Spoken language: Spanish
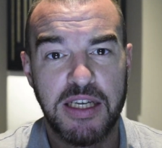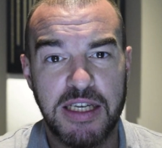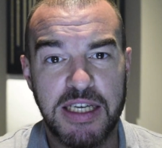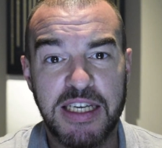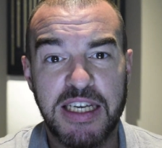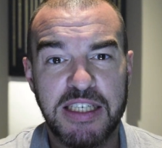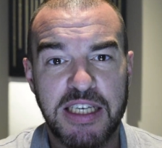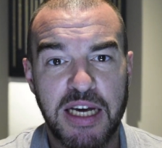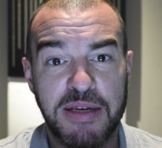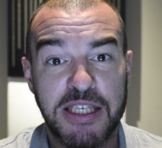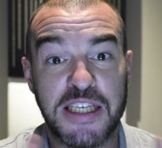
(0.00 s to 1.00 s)
y quién
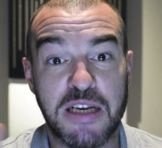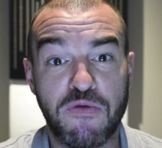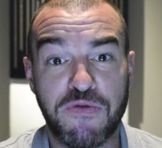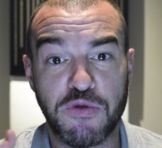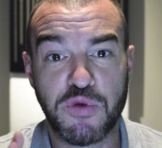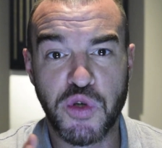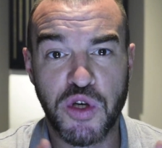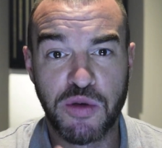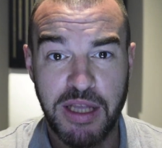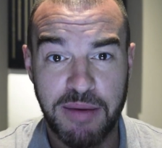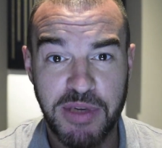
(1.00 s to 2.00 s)
sabe si en un
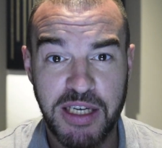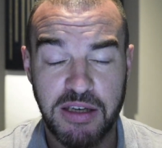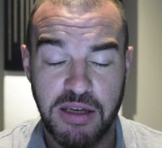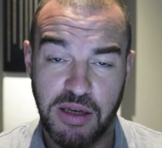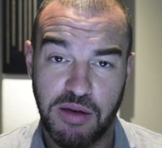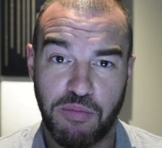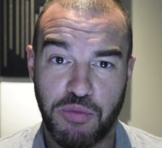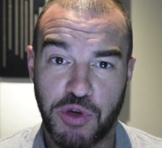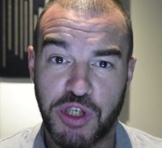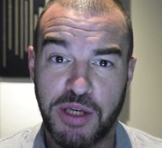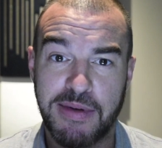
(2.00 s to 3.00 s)
futuro también
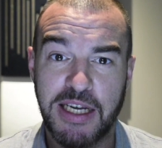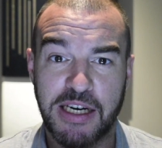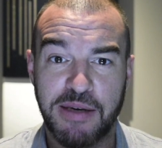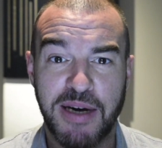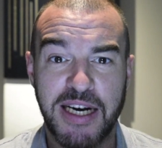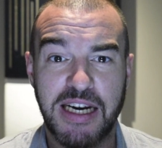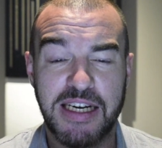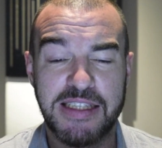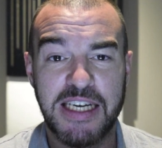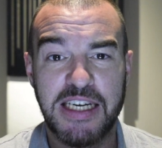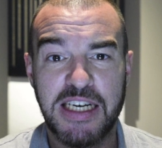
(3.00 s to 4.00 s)
posible rival
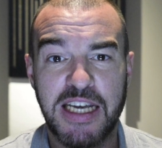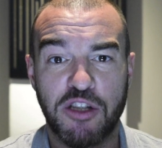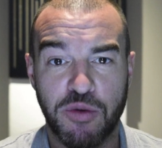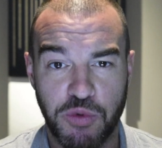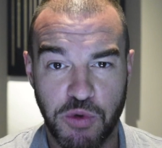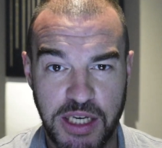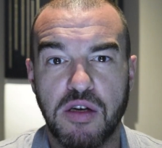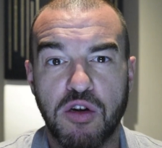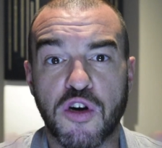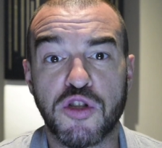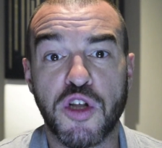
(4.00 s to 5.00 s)
de Ilia Topuri.
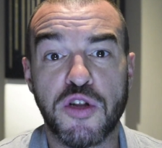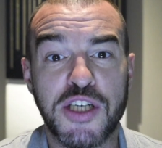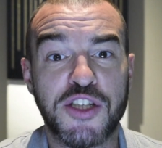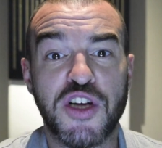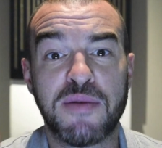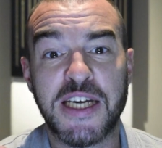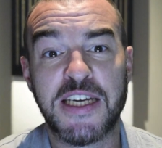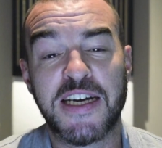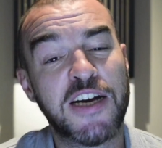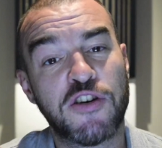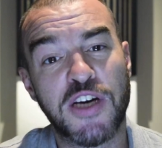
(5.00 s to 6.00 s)
Con todo esto, el
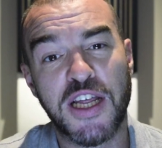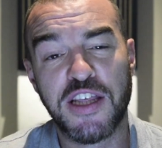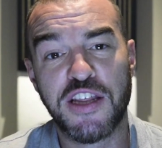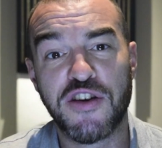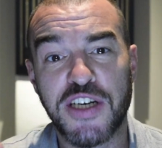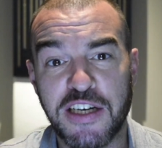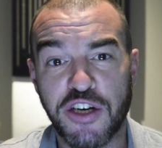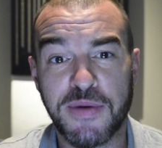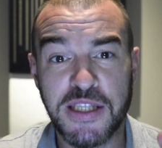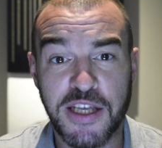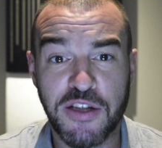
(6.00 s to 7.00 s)
mexicano nacido en el
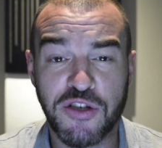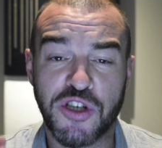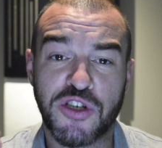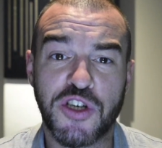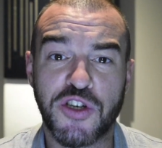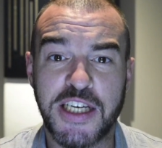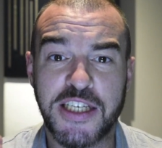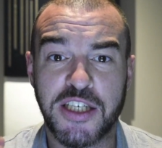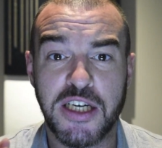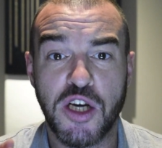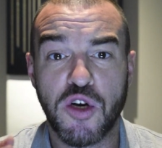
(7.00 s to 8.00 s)
92 yo creo que
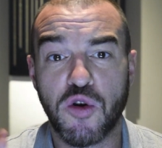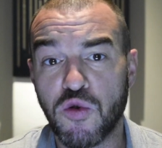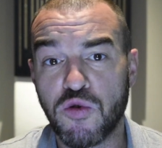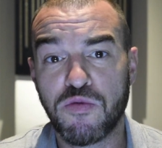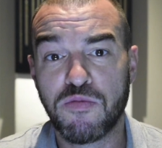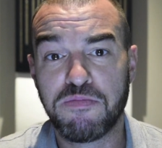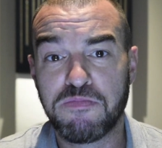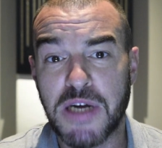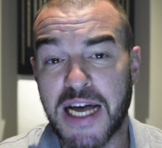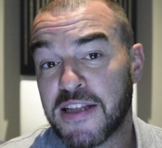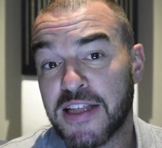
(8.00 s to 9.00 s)
es un
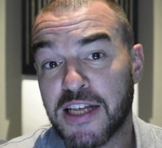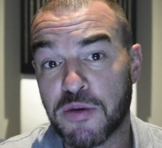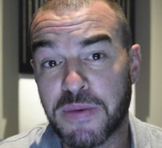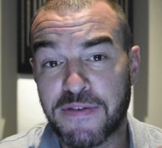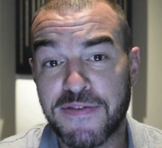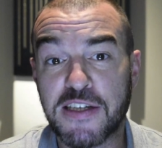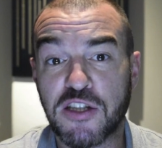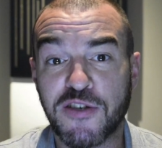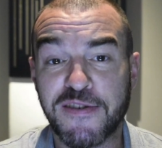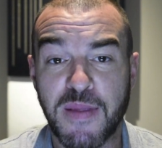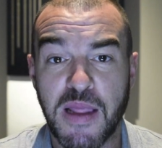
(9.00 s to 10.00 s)
candidato
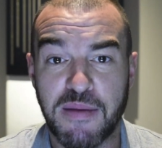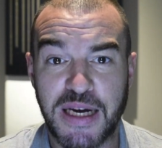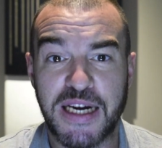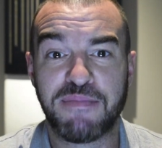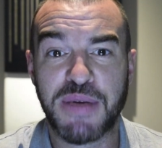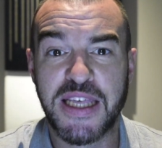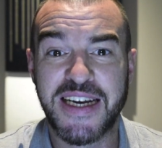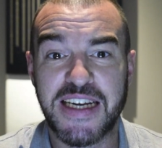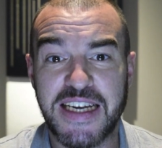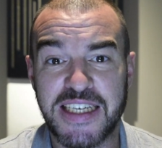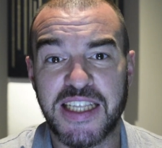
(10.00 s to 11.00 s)
perfecto para
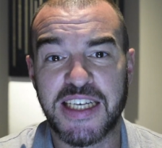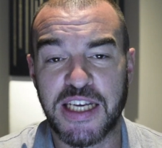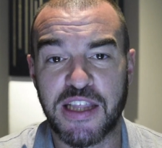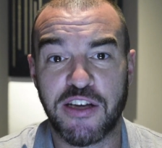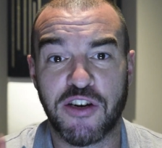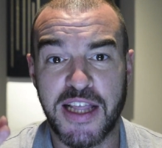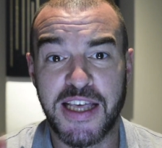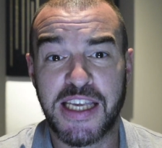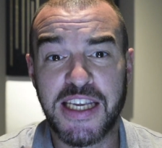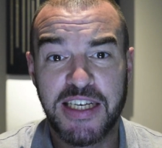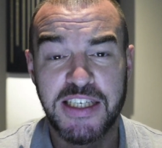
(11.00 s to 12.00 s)
empezar esta sección, la de
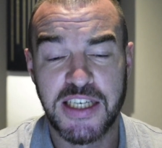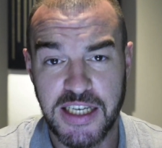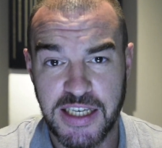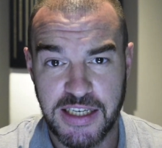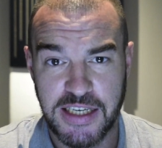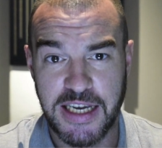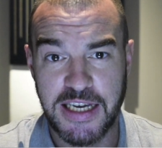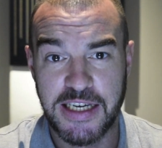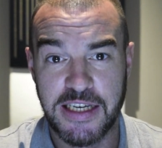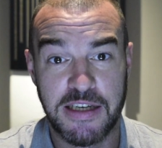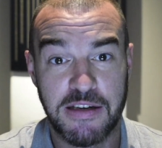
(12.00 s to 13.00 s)
quién es
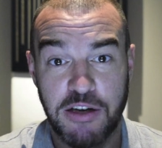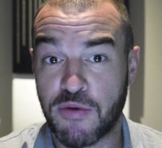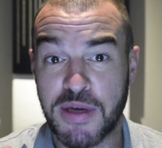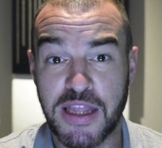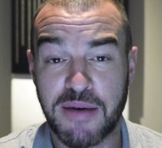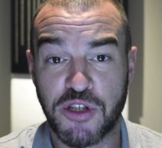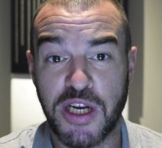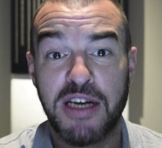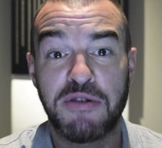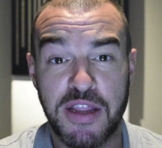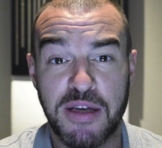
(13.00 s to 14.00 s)
que comenzamos
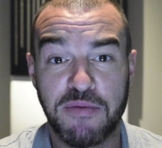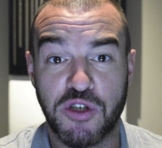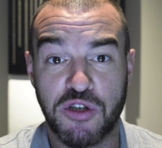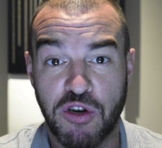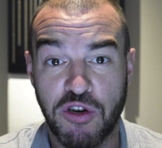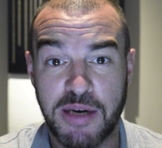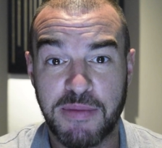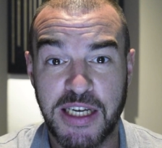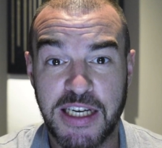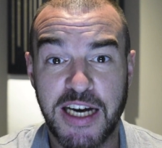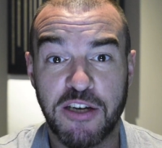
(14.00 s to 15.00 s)
ya y lo hacemos con el
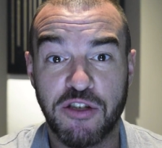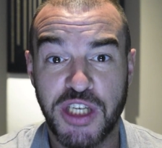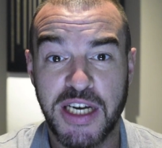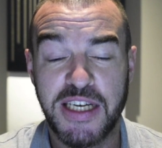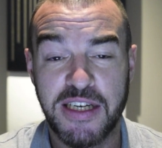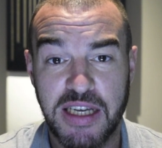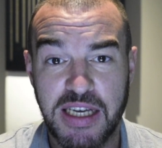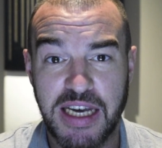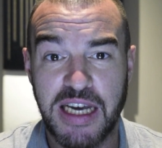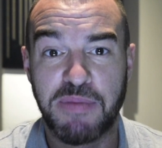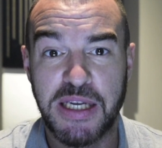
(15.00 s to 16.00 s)
mexicano Jair,
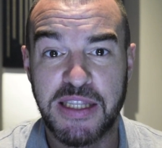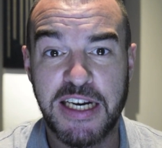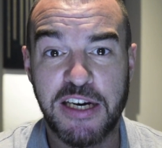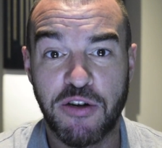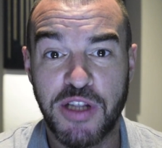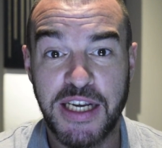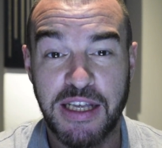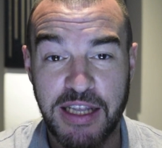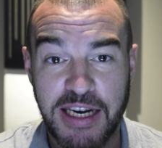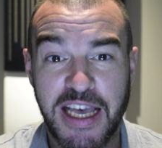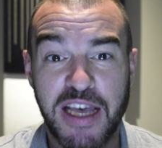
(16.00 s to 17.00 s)
el Pantera Rodríguez,
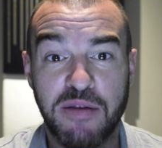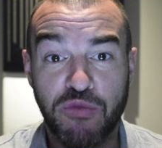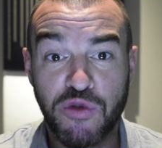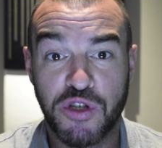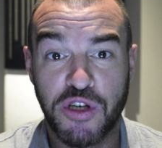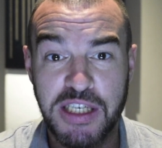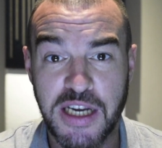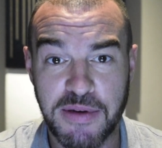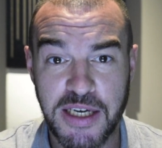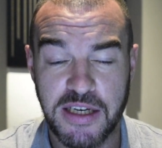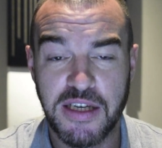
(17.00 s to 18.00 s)
del que hay mucho que
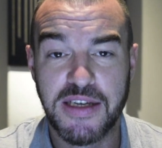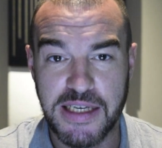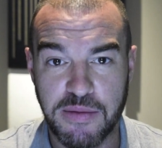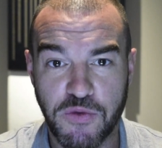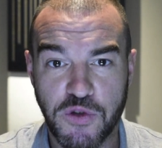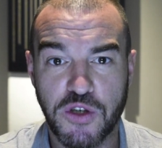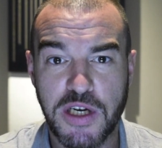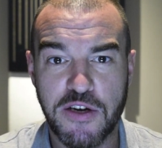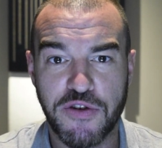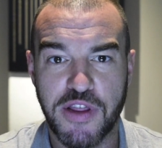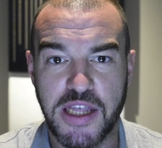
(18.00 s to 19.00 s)
saber y mucho
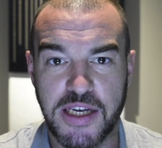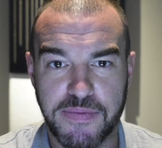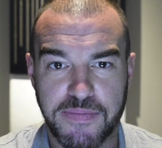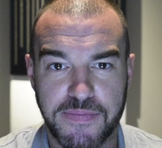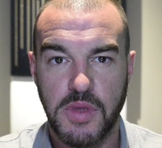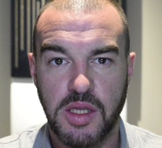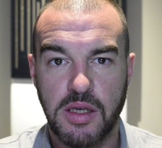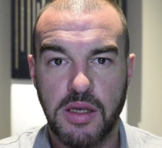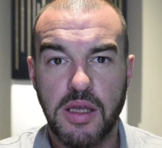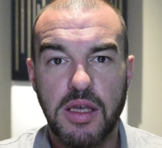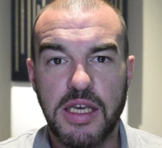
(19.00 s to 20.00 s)
que conocer.
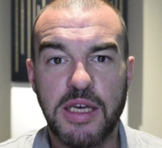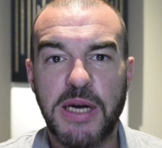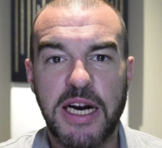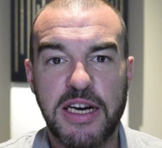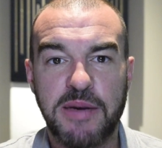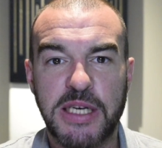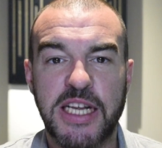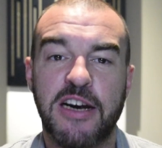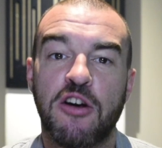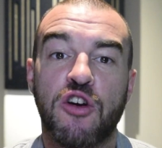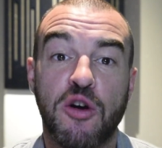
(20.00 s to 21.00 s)
Y para
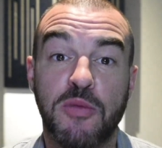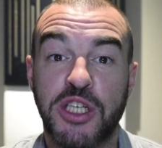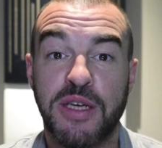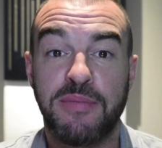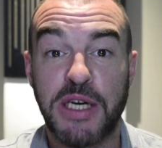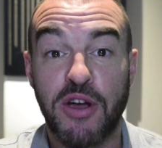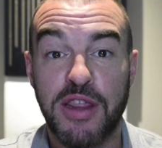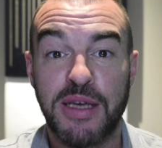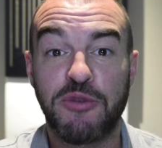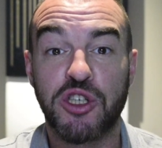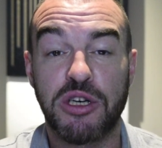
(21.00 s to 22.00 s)
repasarlo, como siempre, lo
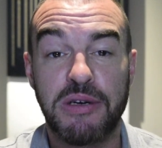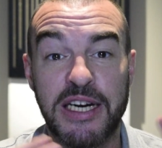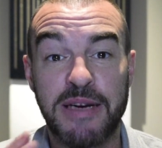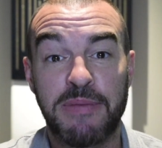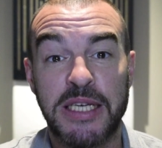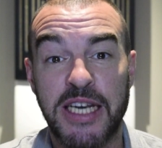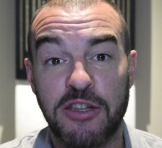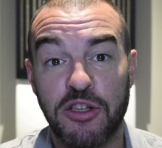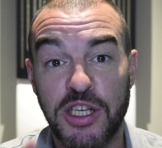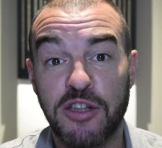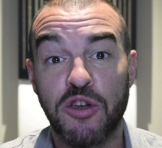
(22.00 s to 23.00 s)
hacemos
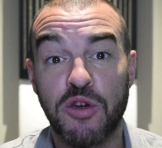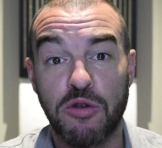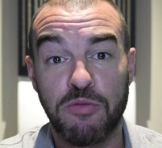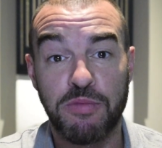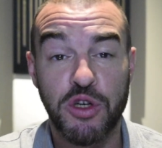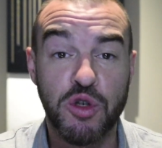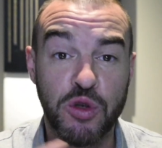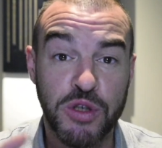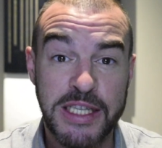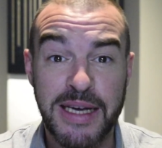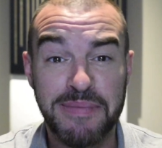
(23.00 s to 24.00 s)
repasando yendo por
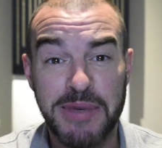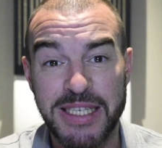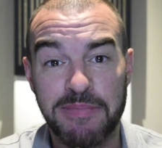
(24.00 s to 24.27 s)
sus etapas